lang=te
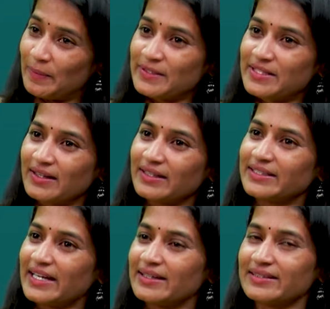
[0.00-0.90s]
పిలిపించండి
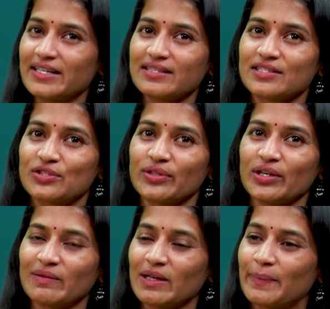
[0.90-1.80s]
ఇదే ఇదే
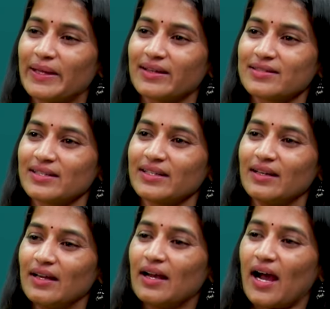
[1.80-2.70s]
స్టూడియోకి వాళ్ళ పేరెంట్స్ ని
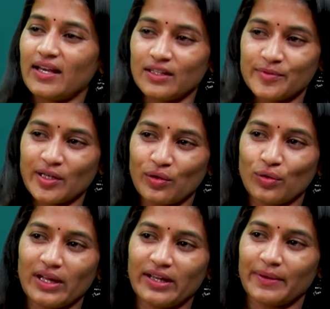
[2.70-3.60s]
ఐదు నిమిషాలు
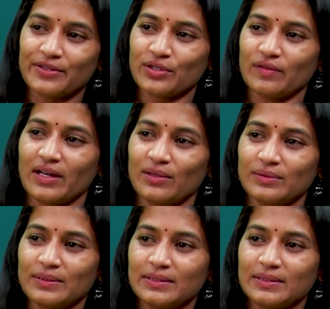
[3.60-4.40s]
కూల్ అయ్యే మనుషులు వాళ్ళు